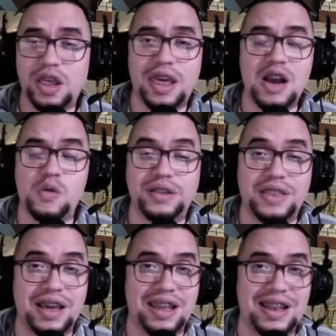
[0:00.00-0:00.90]
te des
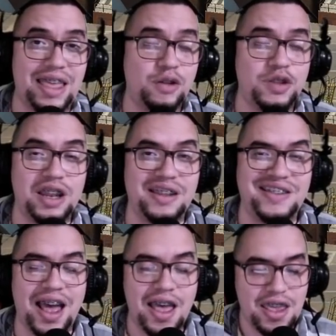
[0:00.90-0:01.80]
cuenta que nadie
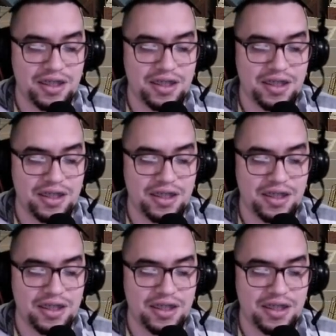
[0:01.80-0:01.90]
utiliza,